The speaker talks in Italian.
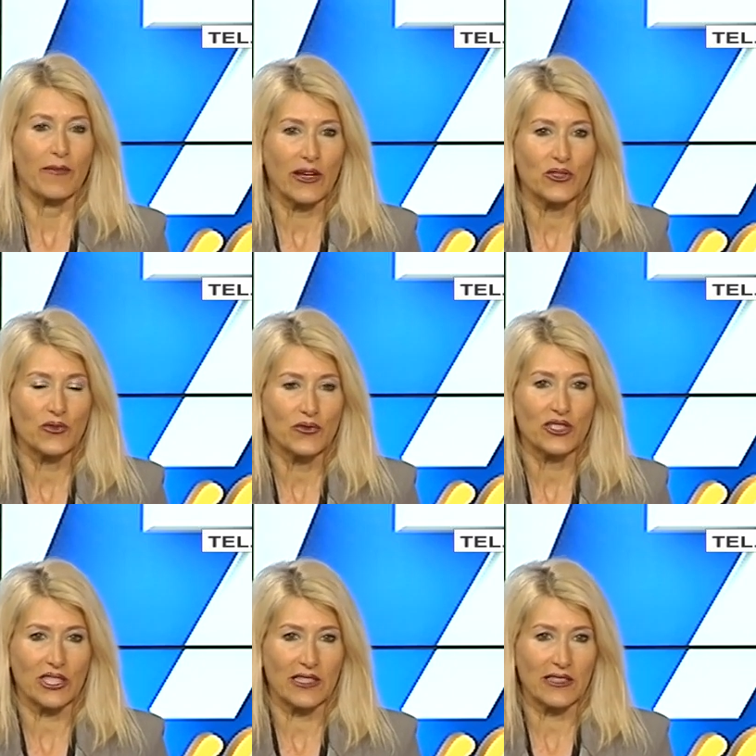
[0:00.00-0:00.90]
mm,
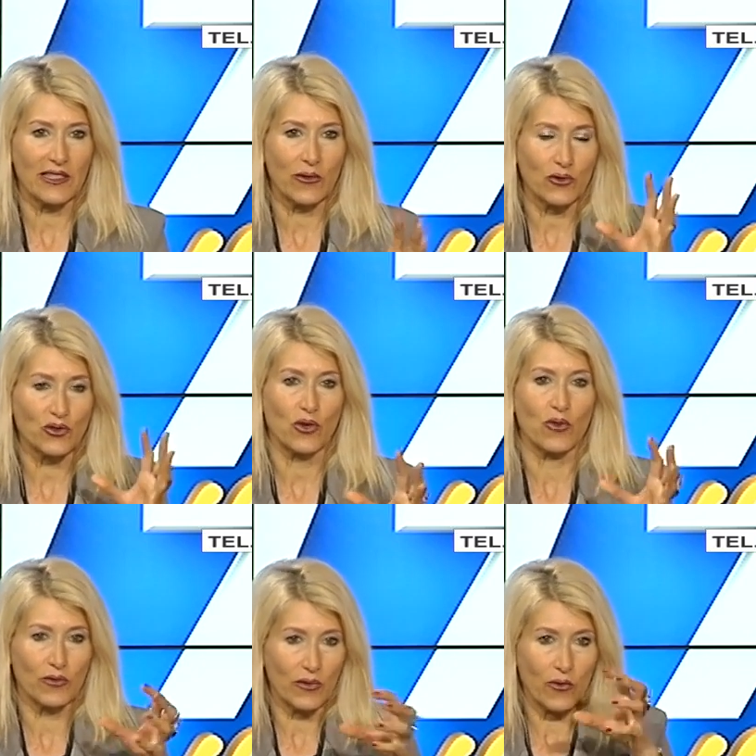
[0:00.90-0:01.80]
sufficiente, un, so,
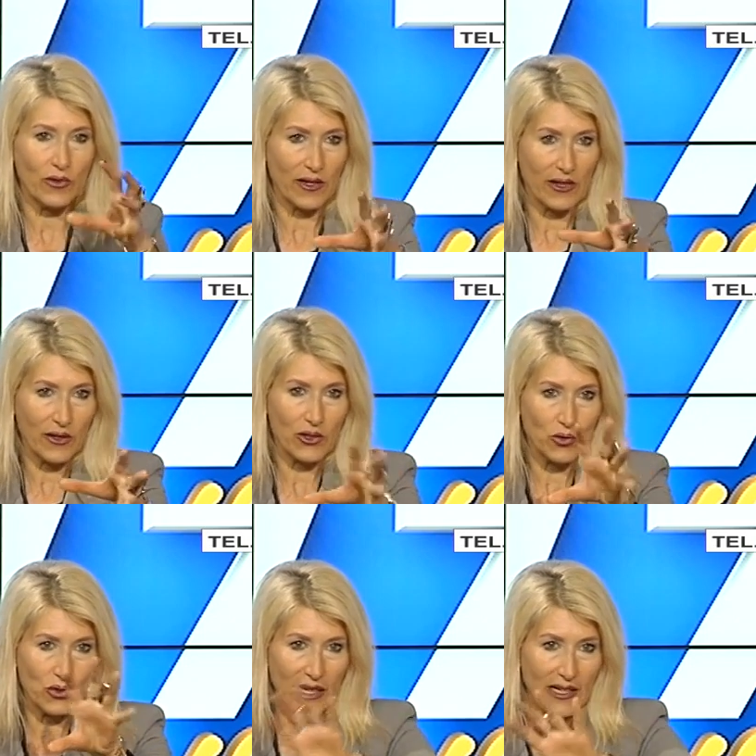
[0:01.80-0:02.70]
un, un, eh,
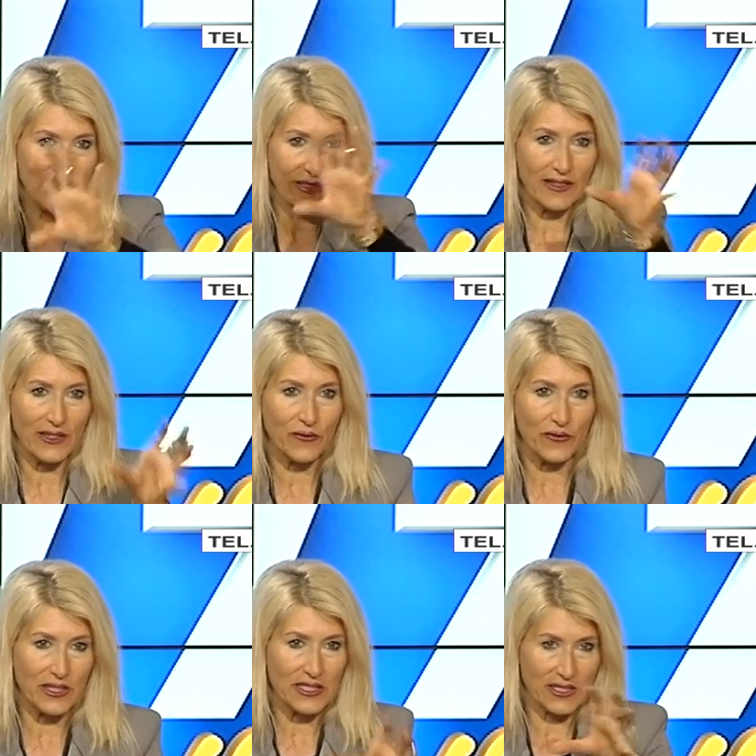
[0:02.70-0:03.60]
chiudere gli, gli,
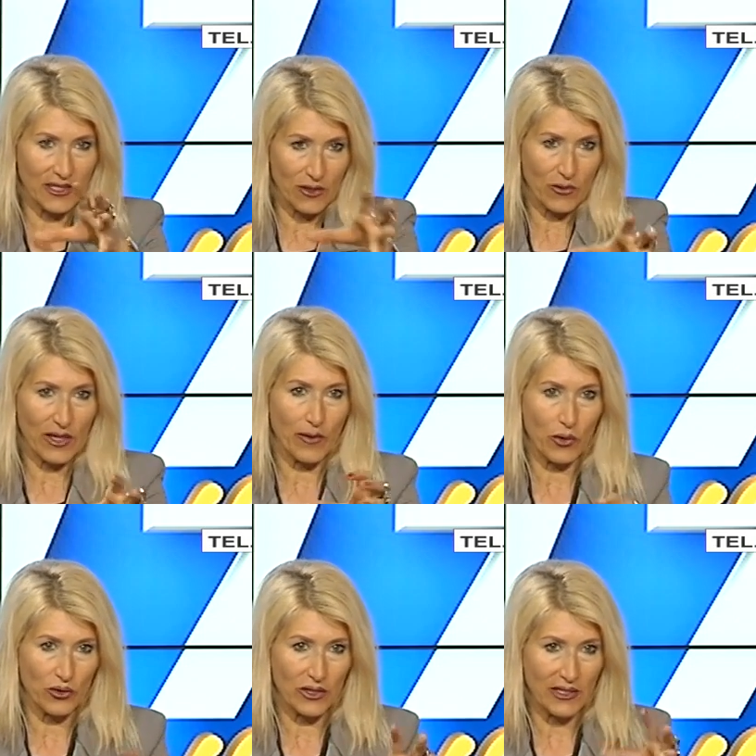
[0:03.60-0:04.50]
infissi, in qualche
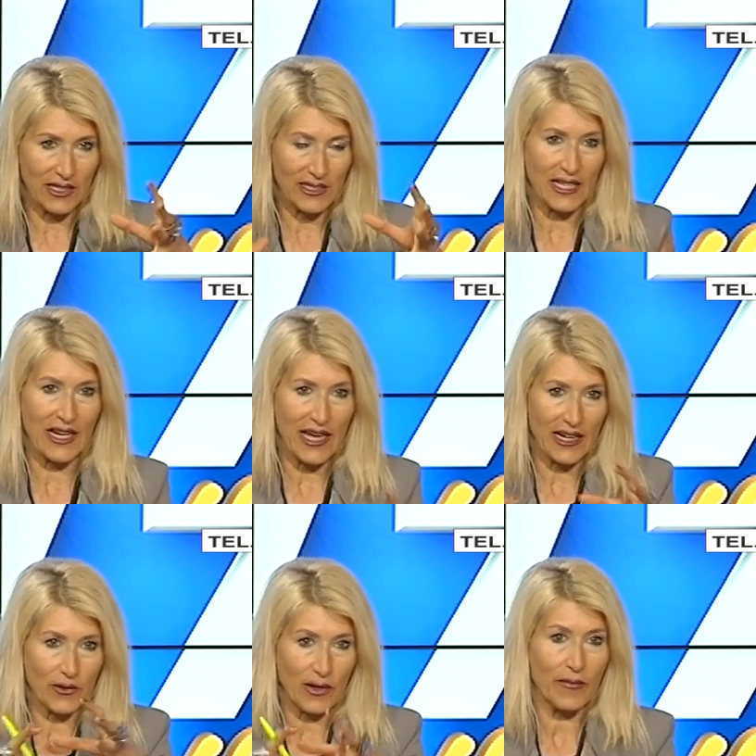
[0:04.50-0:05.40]
modo incasellarli,